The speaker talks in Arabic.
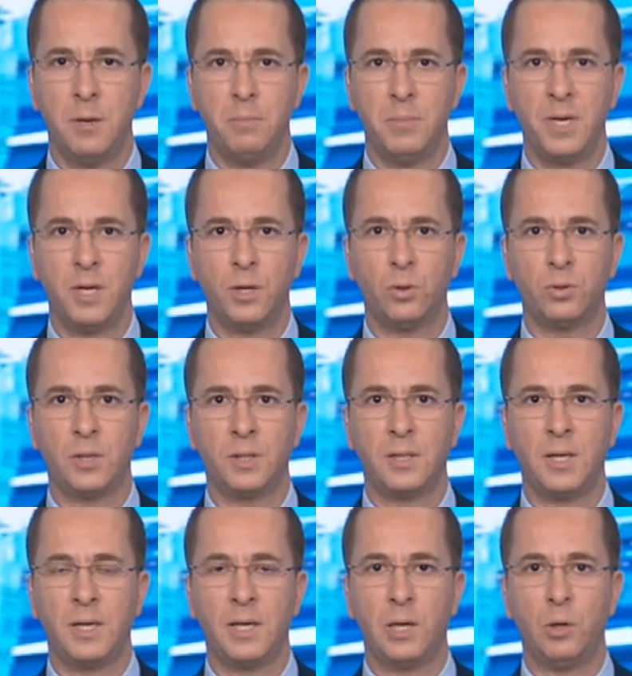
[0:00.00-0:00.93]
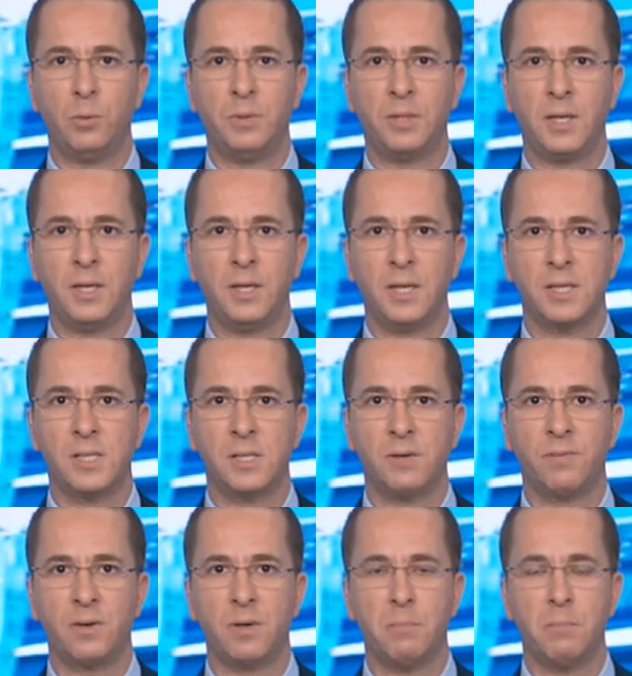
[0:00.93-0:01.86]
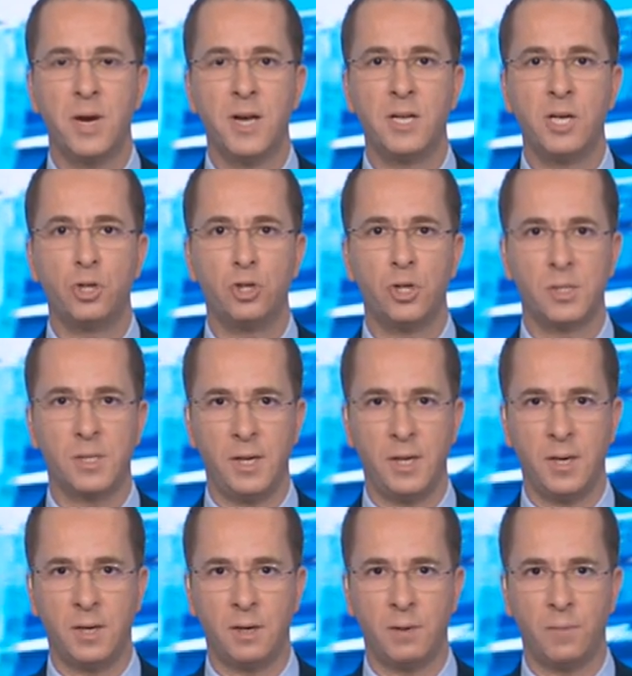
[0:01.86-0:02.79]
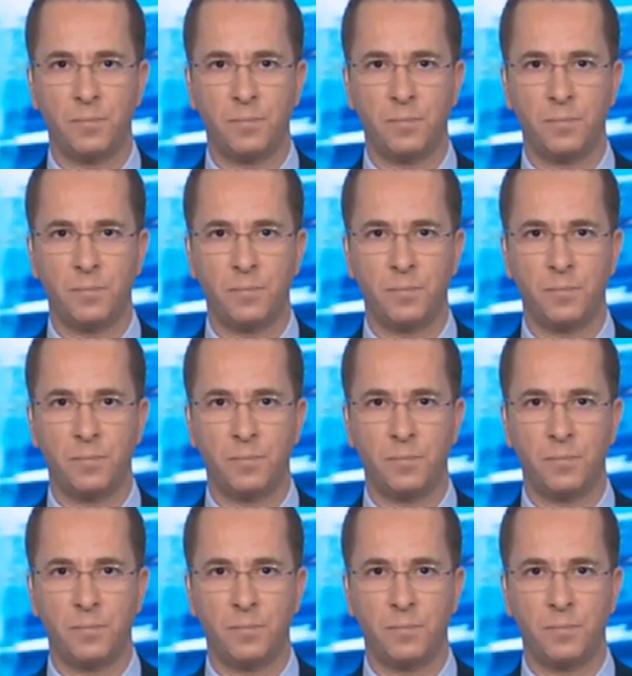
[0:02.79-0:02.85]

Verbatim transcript: من النقطة الكيلومترية صفر بين الجزائر